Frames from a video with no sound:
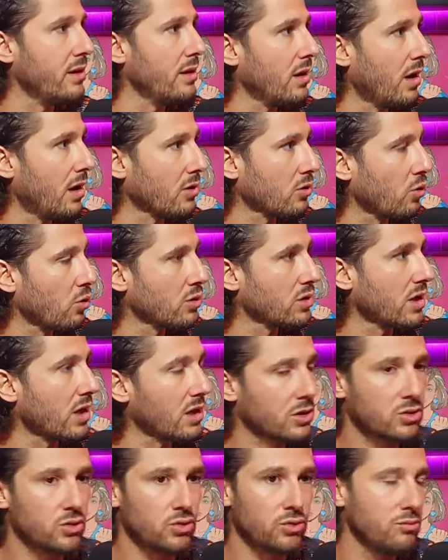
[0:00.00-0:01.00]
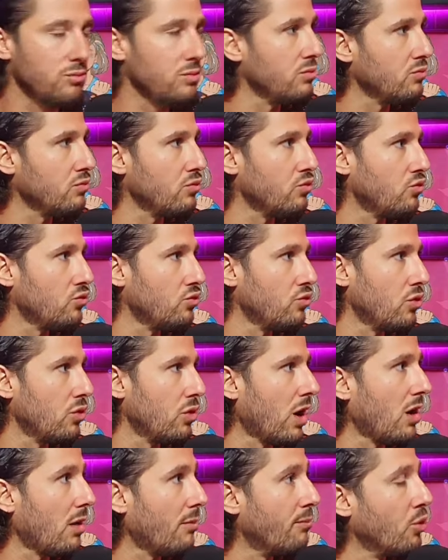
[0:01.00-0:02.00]
un contact,
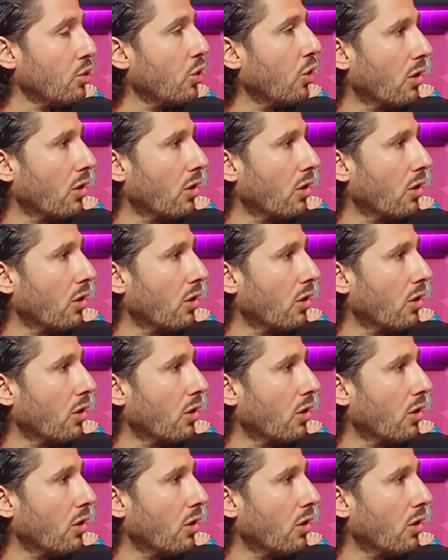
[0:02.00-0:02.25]
un boulot,